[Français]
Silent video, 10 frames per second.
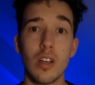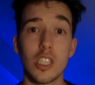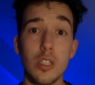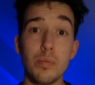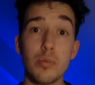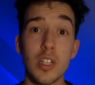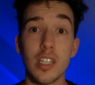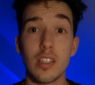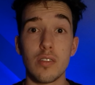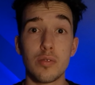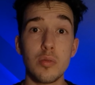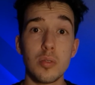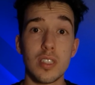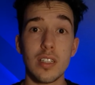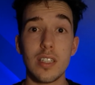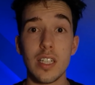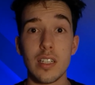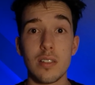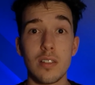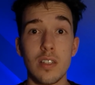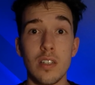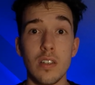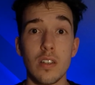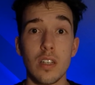qui pourraient vous intéresser,